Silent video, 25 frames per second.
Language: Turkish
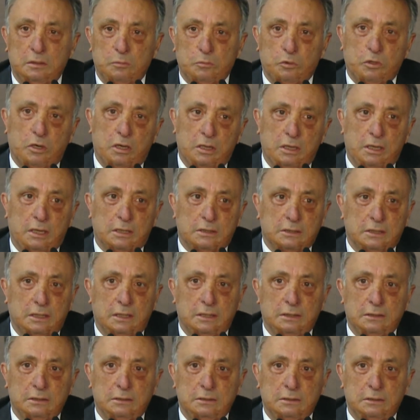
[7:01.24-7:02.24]

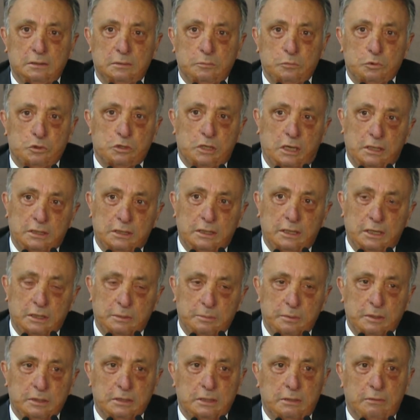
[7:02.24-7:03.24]
buralarda mücadele
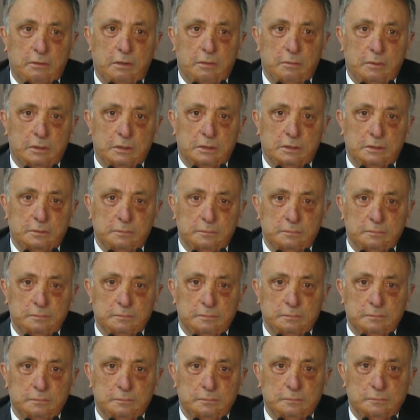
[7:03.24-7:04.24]
etmeye devam ettim.
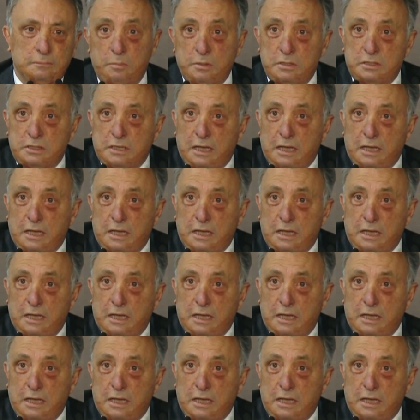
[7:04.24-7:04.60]
Biz